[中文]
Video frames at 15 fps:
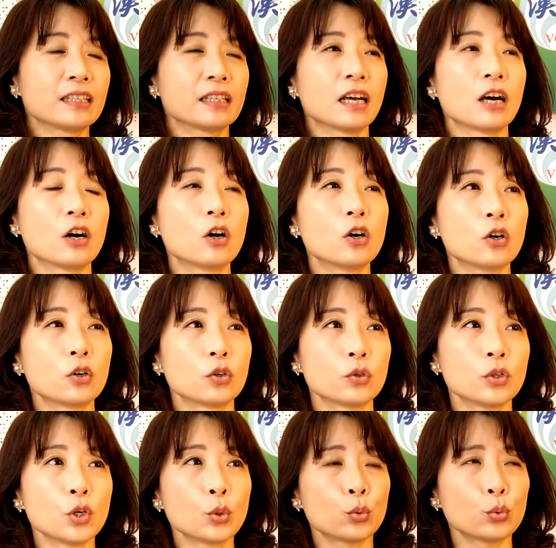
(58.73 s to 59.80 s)
然
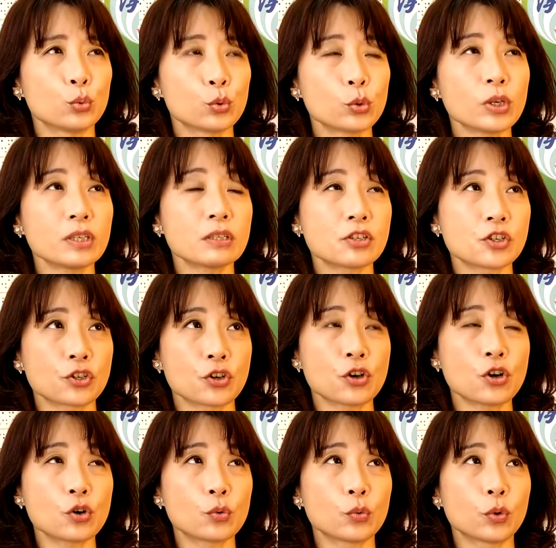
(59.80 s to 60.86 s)
后五岁的时
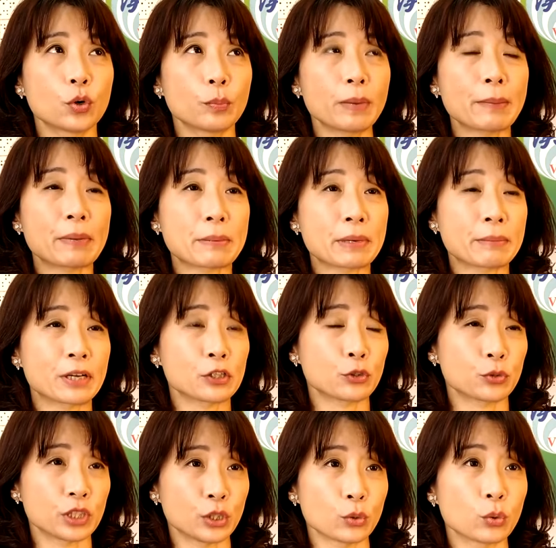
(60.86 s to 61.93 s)
候，我爸爸妈妈
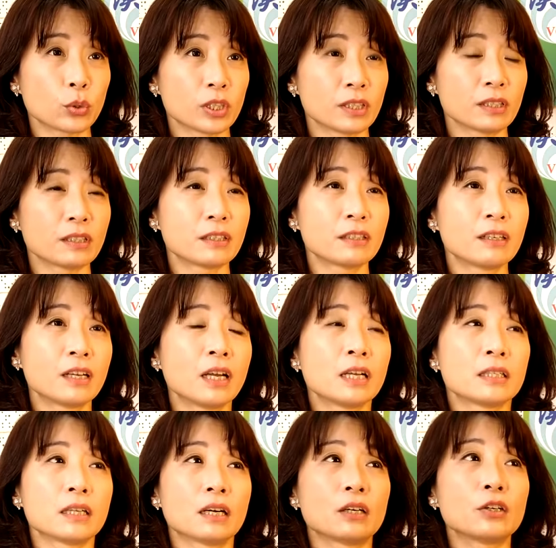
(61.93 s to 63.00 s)
就离婚了，是，
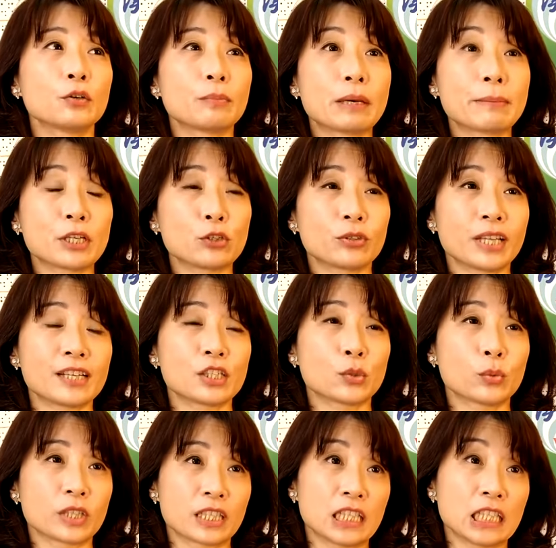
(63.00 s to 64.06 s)
然后妈妈就带着我